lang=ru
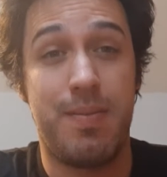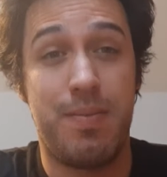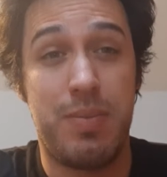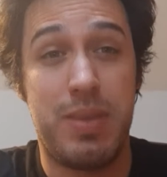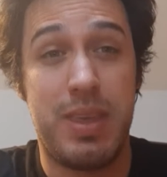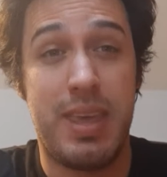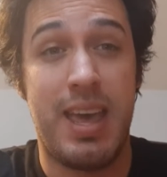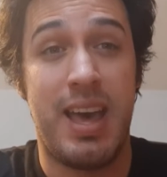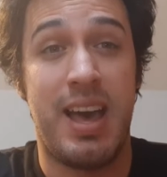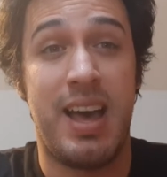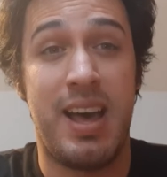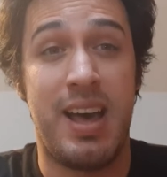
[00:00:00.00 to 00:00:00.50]

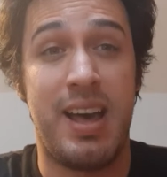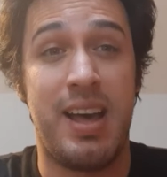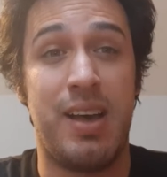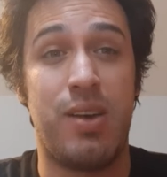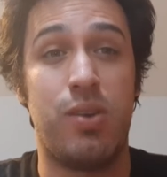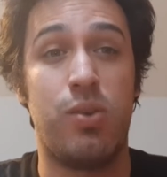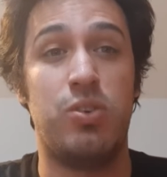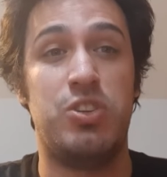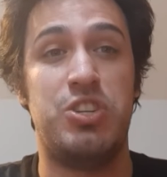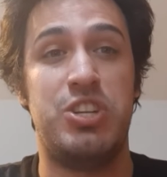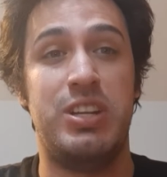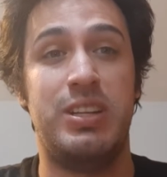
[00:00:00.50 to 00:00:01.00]
Я
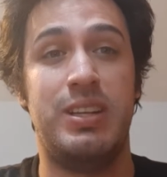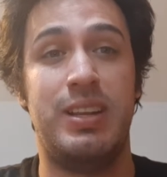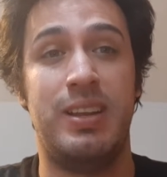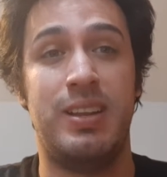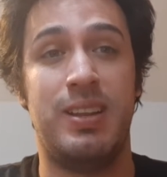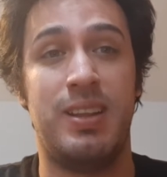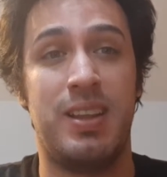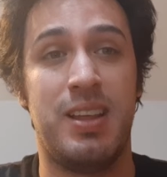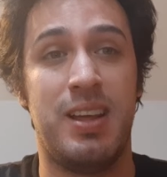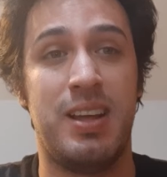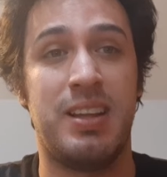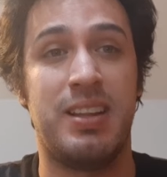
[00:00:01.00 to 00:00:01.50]
учитель
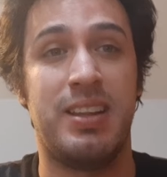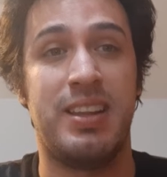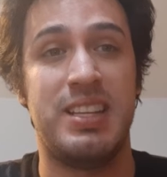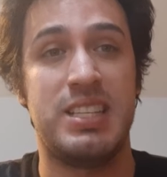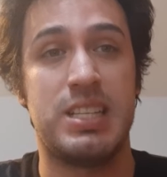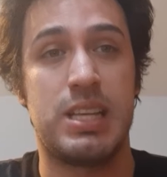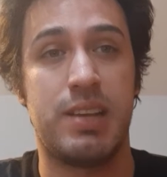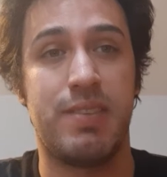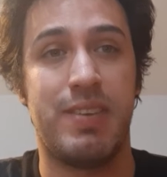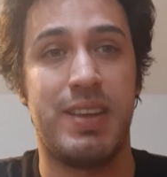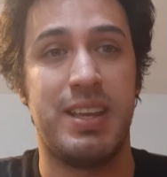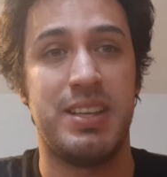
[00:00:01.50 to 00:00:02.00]

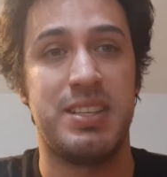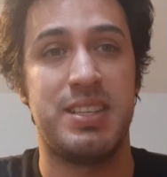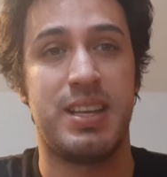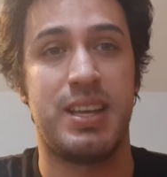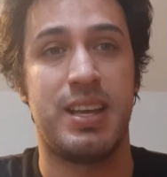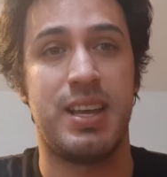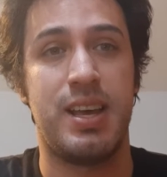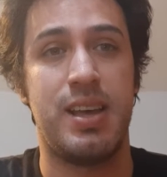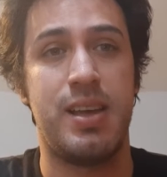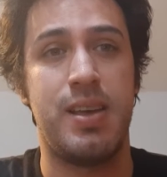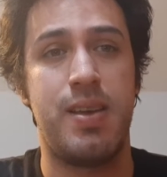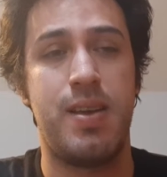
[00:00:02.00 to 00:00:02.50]
английского
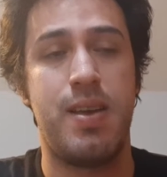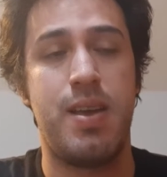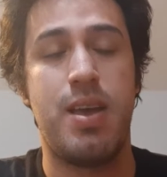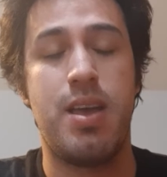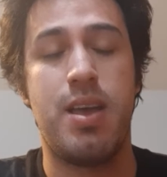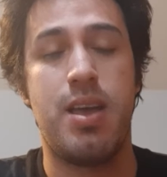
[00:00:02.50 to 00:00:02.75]
языка,